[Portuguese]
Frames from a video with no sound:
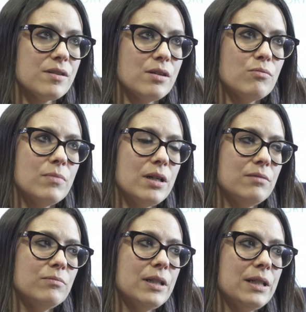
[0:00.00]
trazer
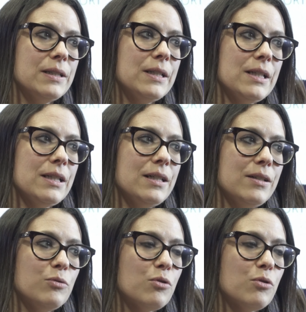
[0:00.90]
uma, uma, eh,